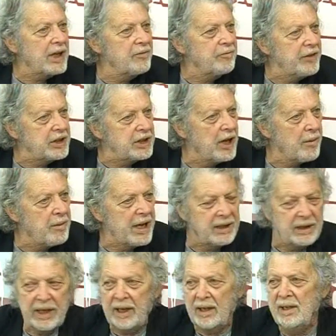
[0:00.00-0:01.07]

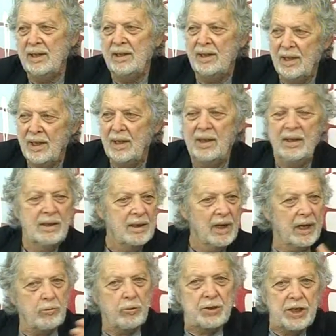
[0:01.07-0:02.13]
effettivamente
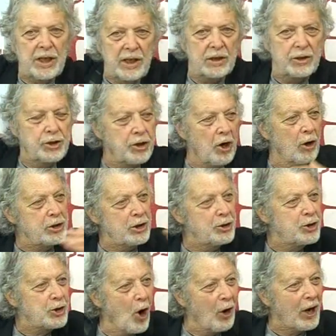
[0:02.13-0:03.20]
è così, gio si
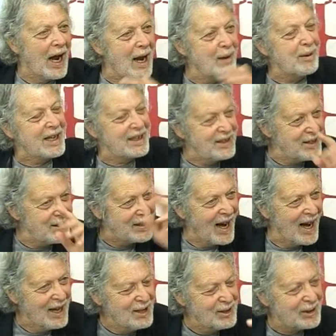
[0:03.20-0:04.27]
gioca la
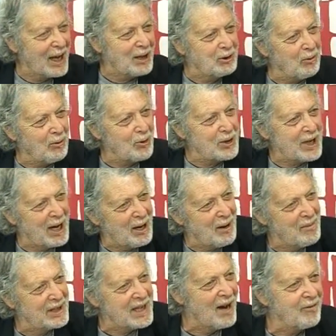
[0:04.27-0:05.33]
partita, tanto per usare la
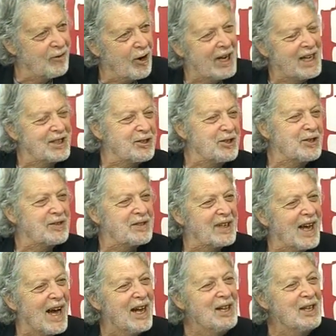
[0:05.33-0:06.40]
metafora
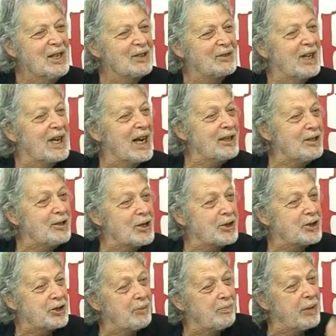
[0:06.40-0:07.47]
calcistica, della
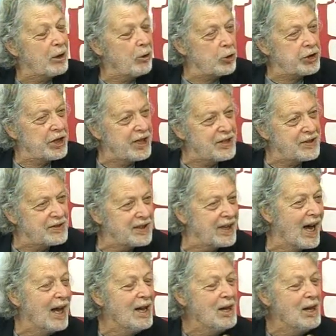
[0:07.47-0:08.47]
leadership croceristica